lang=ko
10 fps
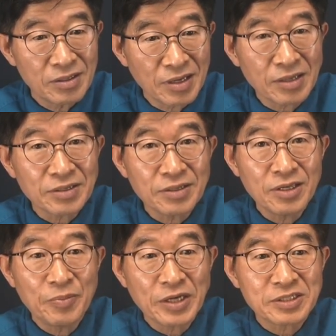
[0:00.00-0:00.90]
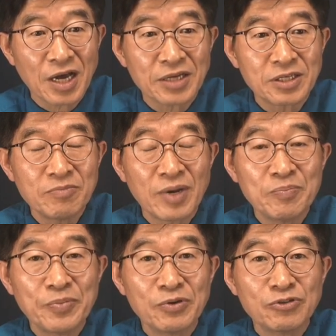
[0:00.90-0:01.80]
약
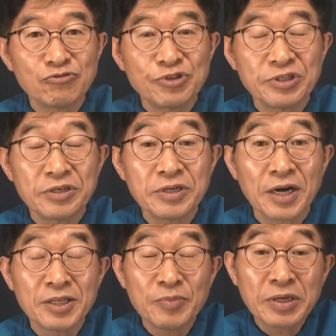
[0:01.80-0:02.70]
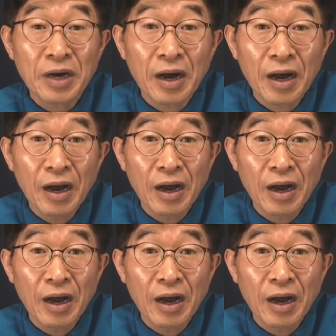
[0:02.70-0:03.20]
240만 표를 쑤셔 넣은 거 아닙니까?